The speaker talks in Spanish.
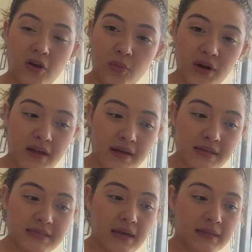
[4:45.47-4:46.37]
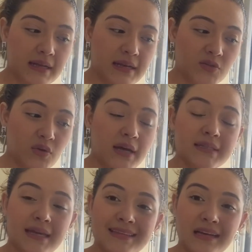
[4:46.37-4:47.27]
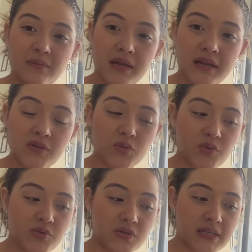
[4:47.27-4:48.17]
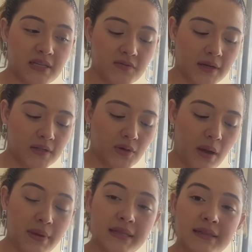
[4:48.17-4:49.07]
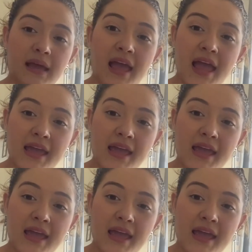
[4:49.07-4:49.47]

comunidades tech de la ciudad que terminen los cursos satisfactoriamente